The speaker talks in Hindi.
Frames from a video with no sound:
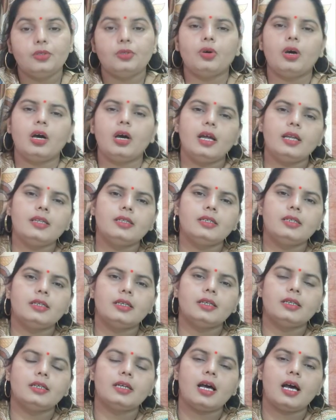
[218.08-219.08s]
तो
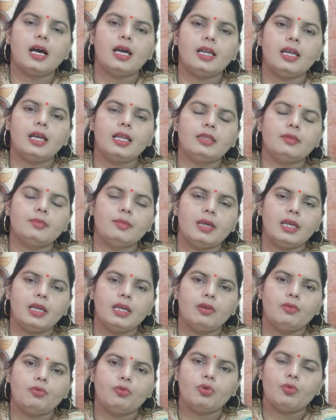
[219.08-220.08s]
अर्धनगन हालात में
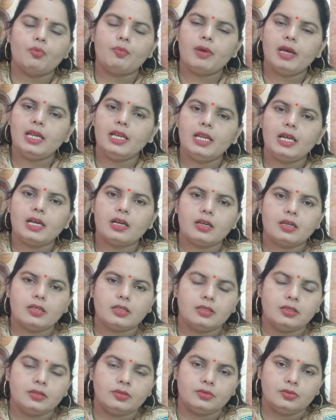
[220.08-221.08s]
वो महिला
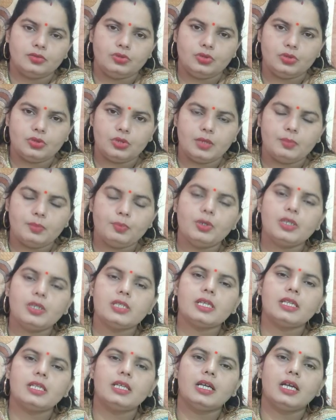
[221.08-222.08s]
जो है
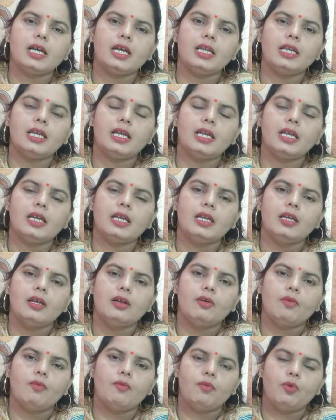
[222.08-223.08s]
पुलिस अधिकारी है
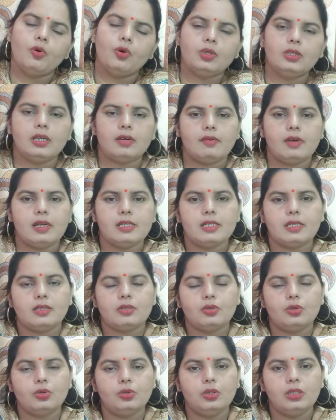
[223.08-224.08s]
वो दरवाजा
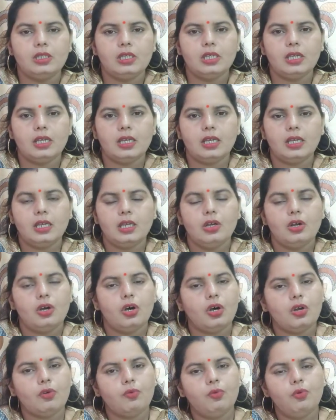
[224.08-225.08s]
खोलती है
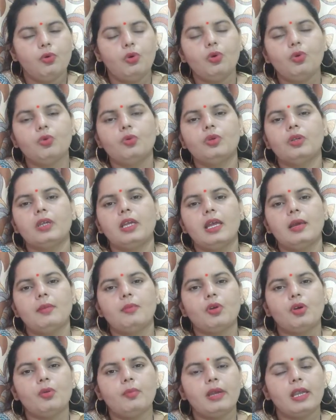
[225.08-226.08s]
और वो उन
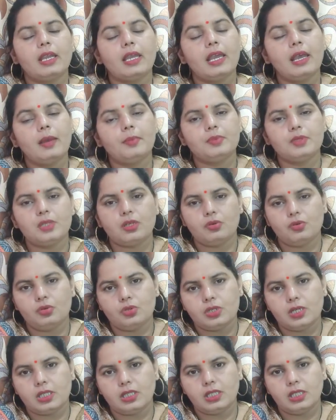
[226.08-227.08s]
कैमरों में कैप्चर हो
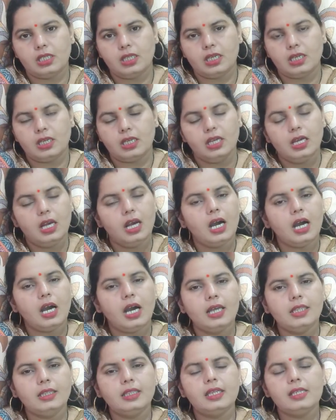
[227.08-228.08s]
जाती है
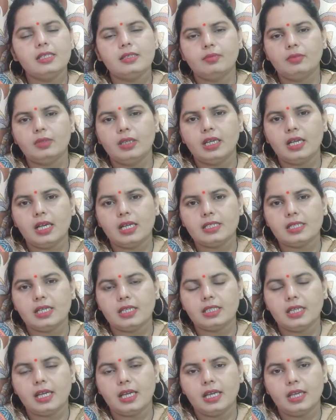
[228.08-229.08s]
अंदर जब देखा
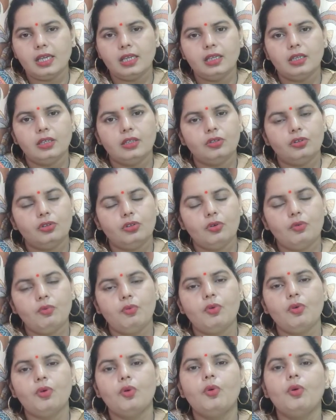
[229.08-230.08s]
जाता है तो
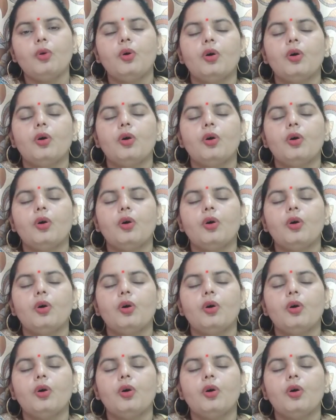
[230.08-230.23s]
वो